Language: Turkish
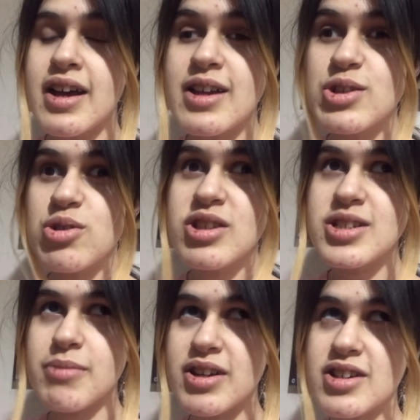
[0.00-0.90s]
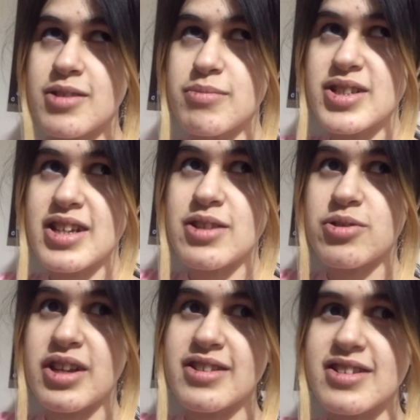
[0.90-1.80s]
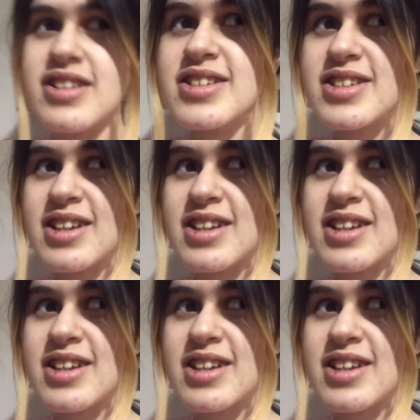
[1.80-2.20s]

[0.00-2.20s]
En son ne zaman kırmızı et tükettiniz?